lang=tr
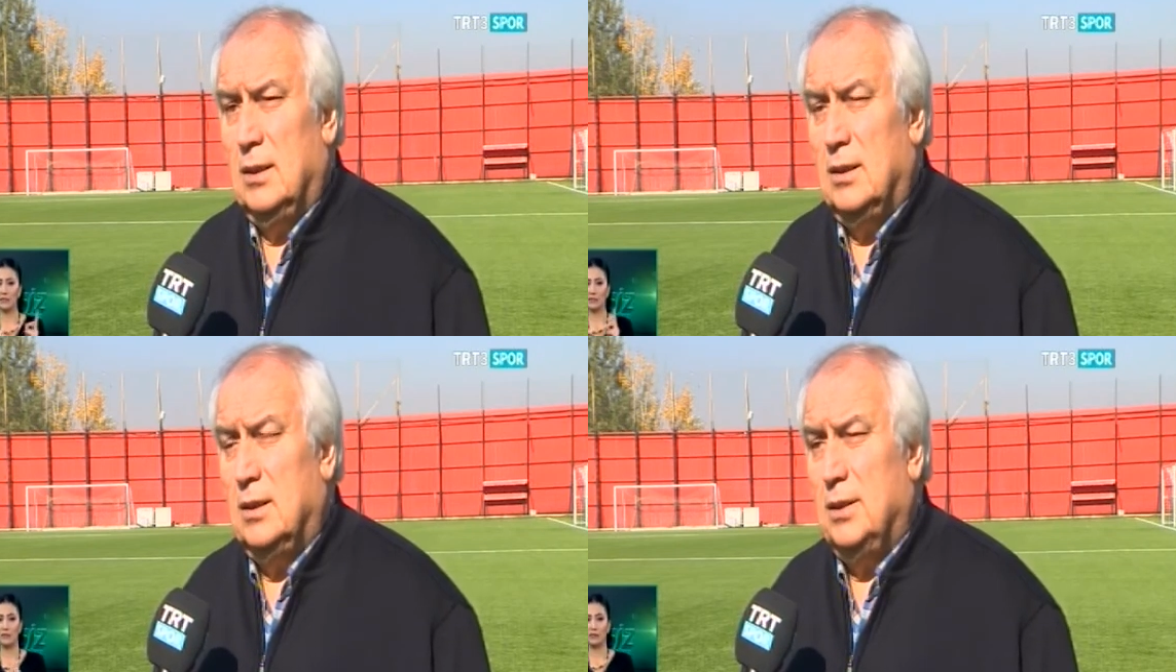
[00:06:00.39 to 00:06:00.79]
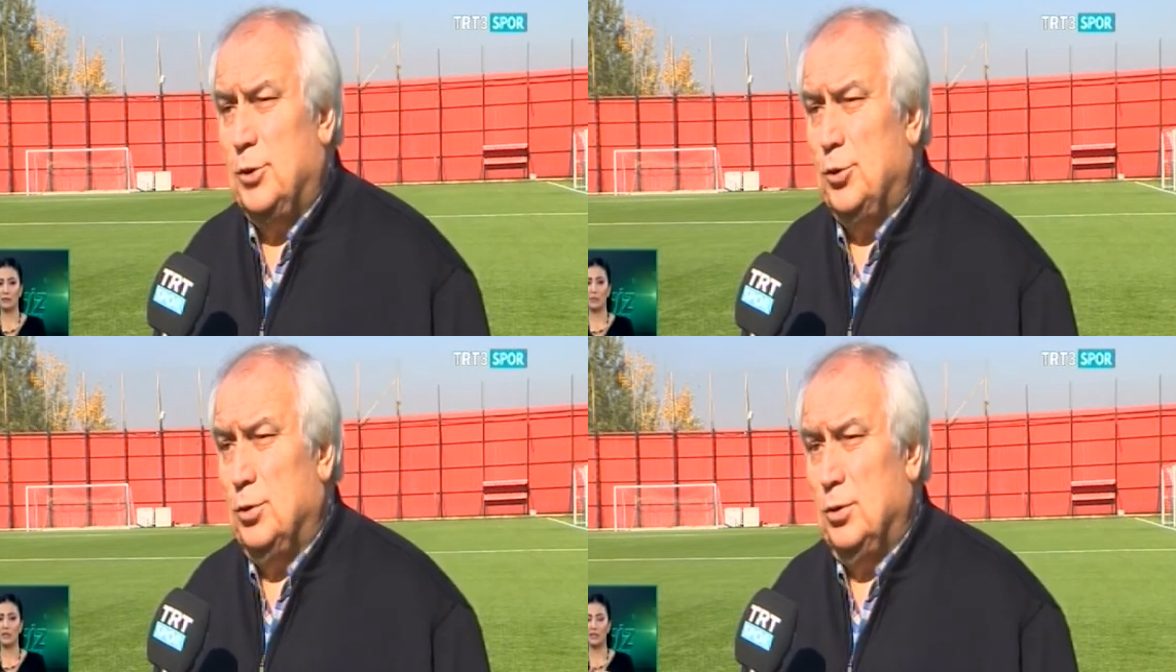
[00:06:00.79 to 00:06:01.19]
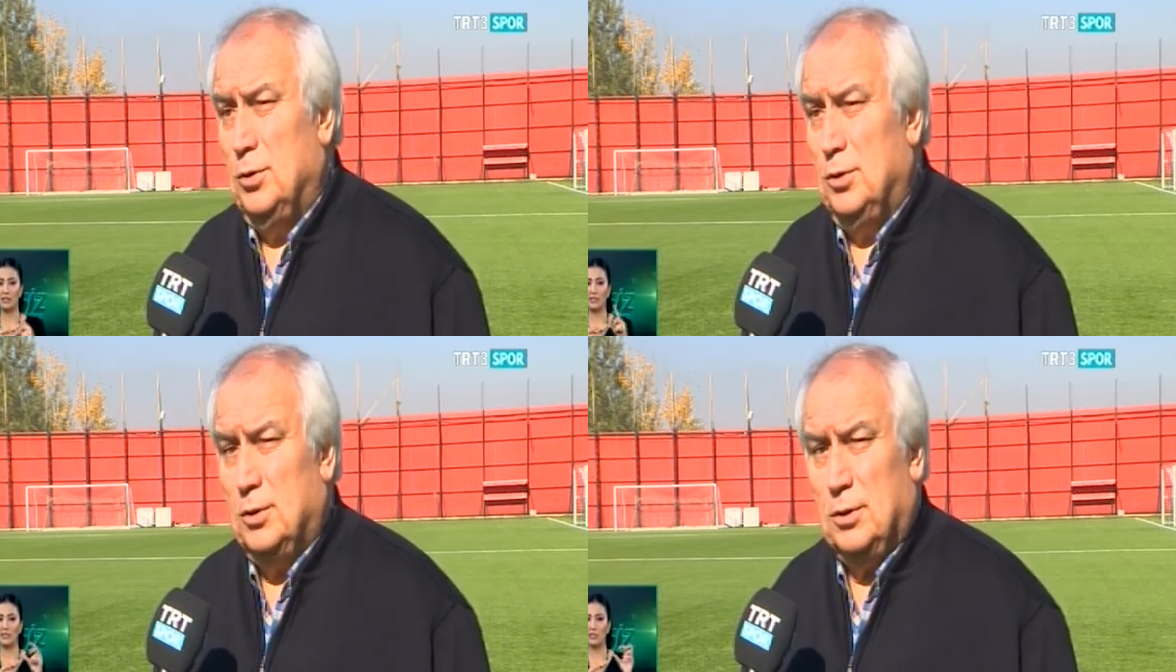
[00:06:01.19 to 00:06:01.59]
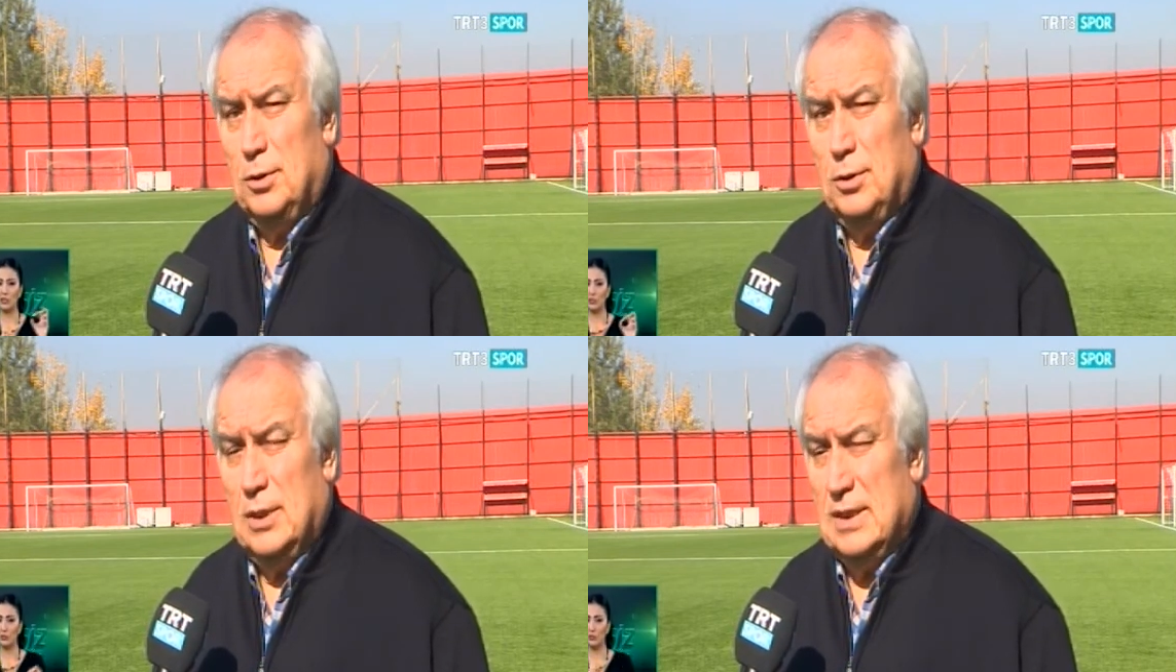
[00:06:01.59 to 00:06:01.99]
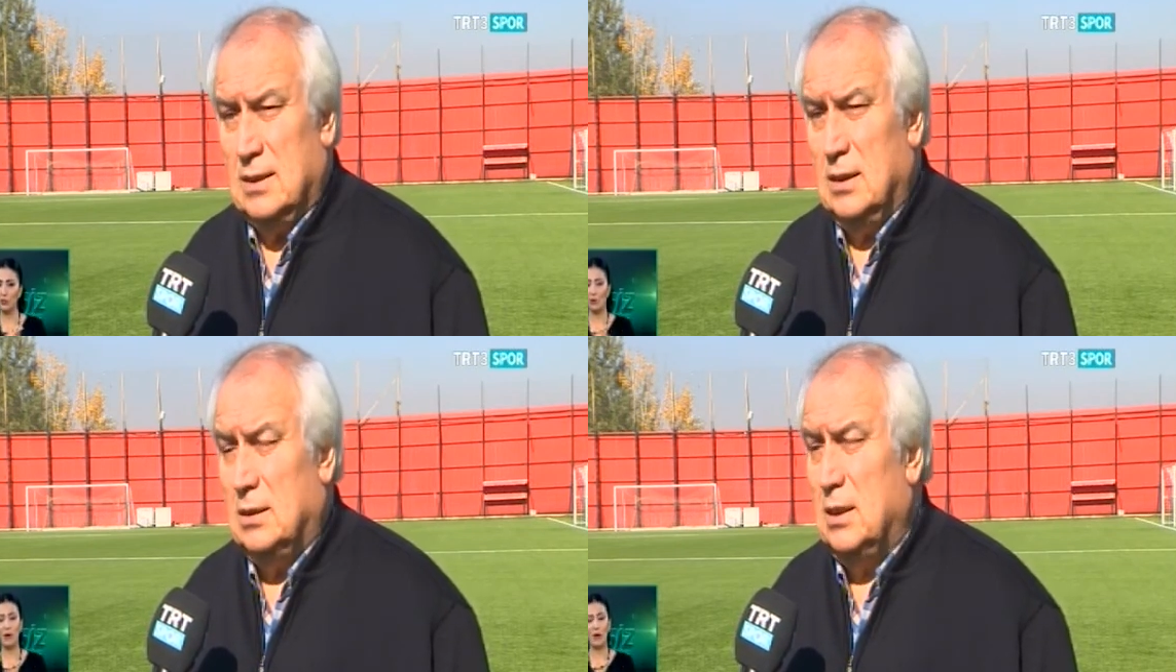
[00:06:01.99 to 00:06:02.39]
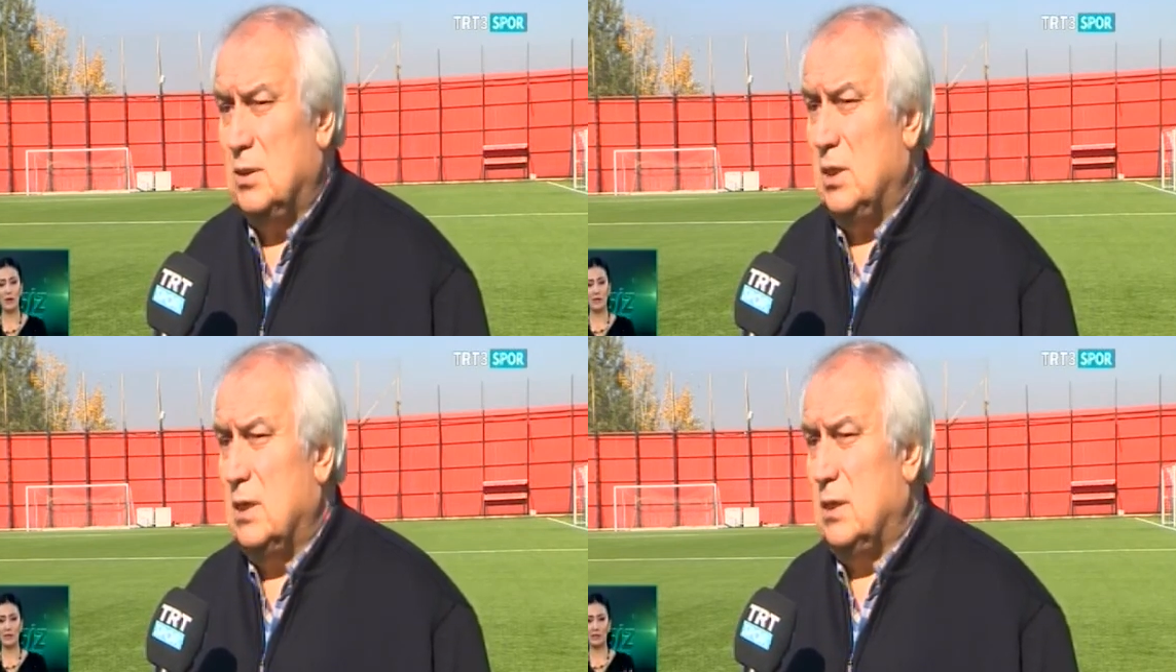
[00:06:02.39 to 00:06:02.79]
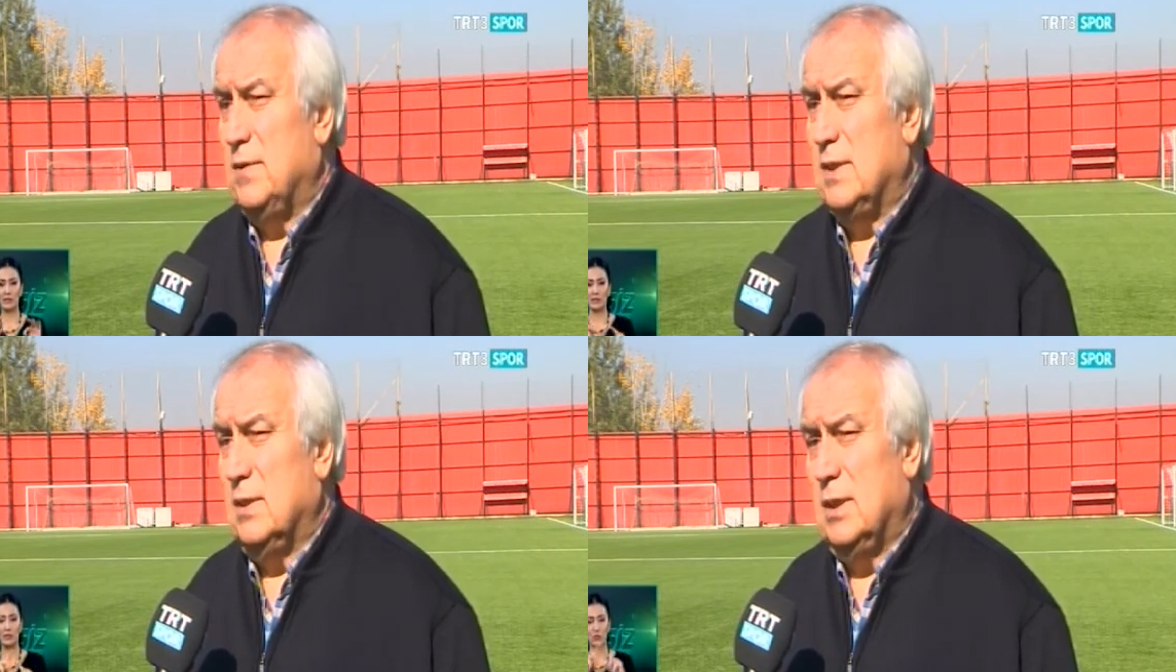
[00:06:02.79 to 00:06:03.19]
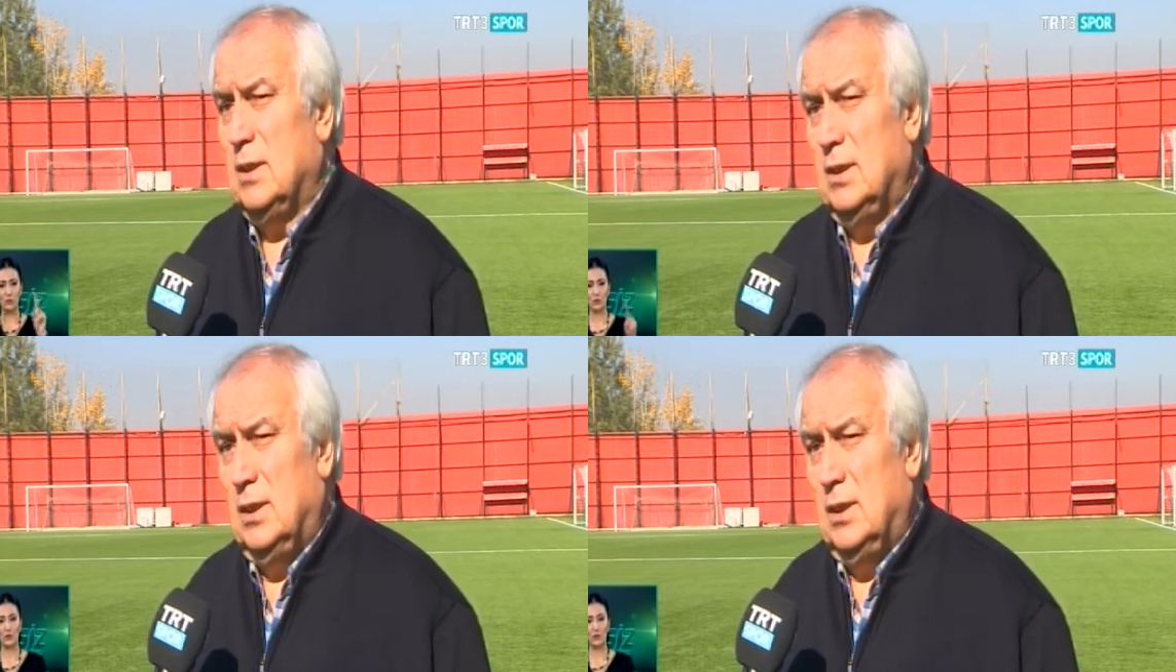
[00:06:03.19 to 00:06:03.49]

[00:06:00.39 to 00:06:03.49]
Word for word: e, Rio e, hazırlıkları çerçevesinde